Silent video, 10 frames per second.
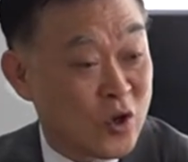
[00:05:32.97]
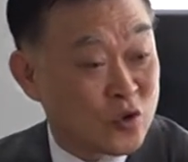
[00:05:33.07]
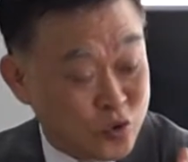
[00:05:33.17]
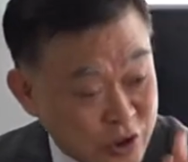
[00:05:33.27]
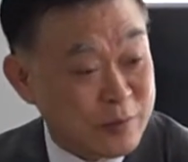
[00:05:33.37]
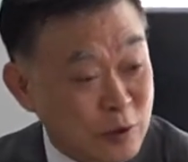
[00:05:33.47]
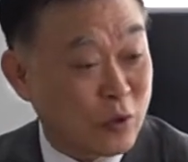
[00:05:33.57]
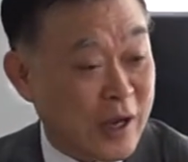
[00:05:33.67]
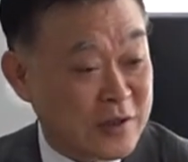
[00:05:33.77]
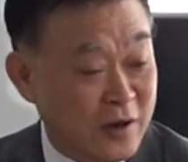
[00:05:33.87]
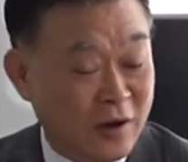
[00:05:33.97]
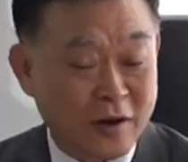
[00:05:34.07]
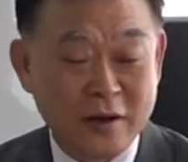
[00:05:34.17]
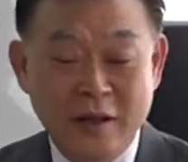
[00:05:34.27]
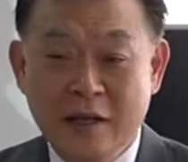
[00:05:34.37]
주심을 통해서
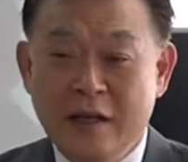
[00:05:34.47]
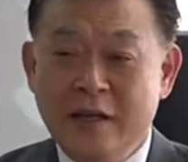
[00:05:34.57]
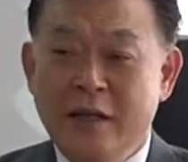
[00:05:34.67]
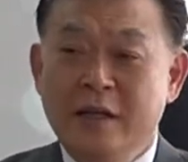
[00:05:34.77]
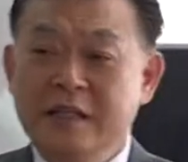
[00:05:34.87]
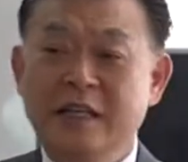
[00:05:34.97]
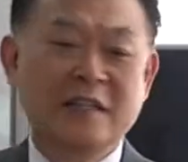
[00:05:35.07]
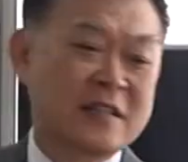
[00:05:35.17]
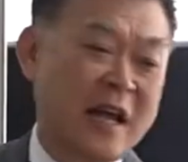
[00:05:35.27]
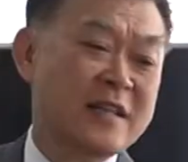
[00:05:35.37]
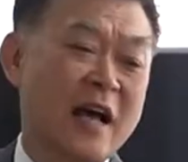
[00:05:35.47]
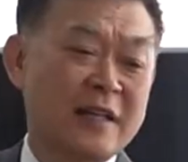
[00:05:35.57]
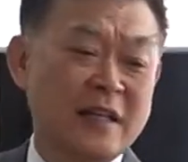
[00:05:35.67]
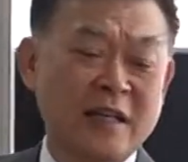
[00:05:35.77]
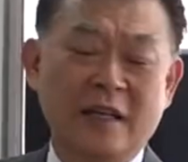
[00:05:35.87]
이
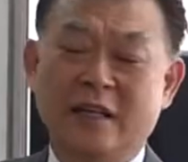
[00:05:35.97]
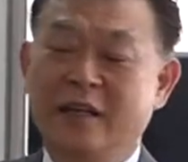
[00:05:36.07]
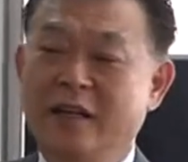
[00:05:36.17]
사단이